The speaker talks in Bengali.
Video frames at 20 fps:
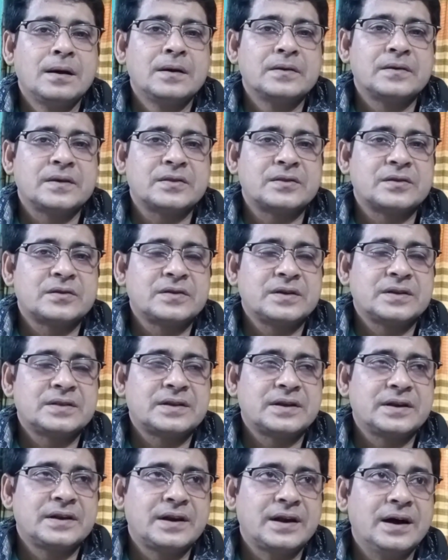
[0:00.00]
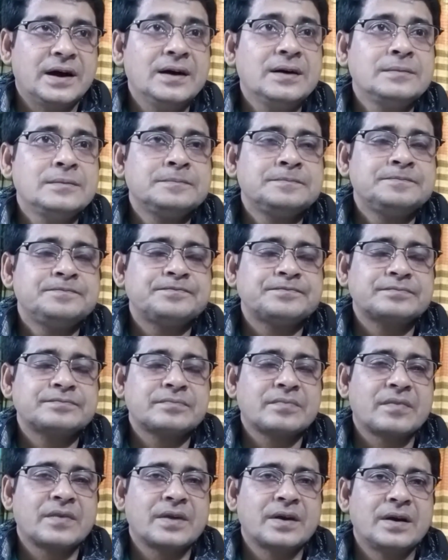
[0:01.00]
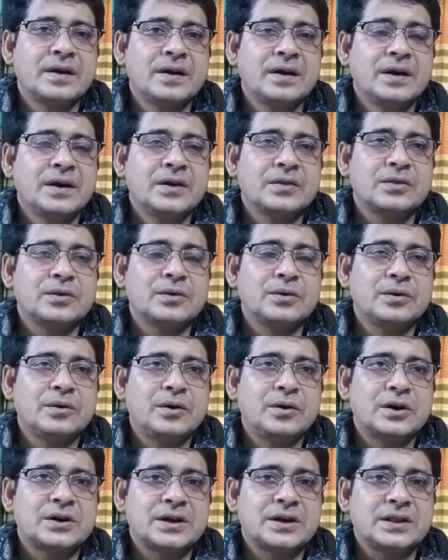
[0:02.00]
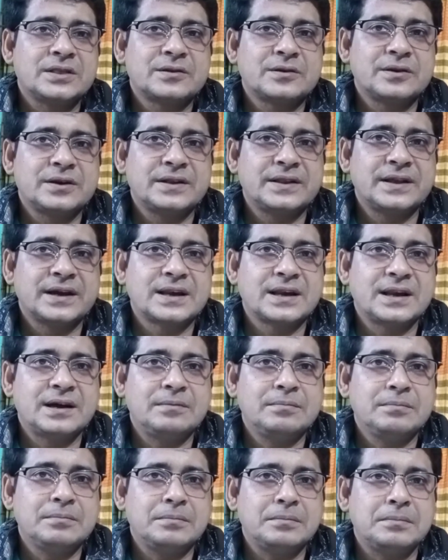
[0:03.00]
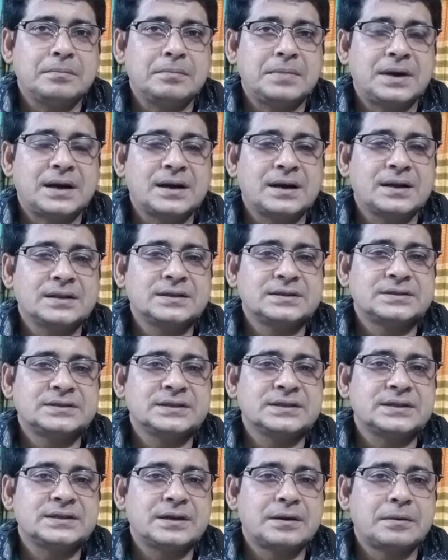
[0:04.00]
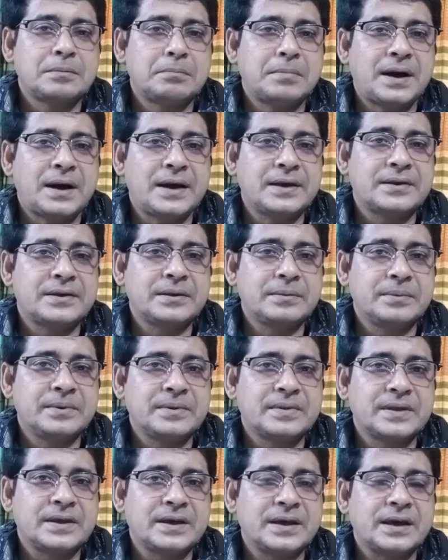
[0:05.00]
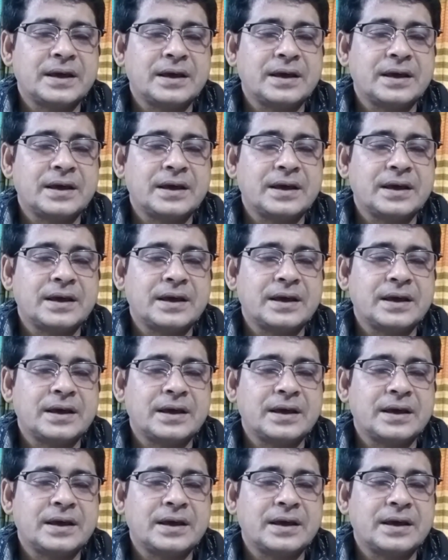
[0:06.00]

ছাত্রছাত্রীরা তো হঠাৎ করে দেখলাম বাংলাদেশের মাই টিভিতে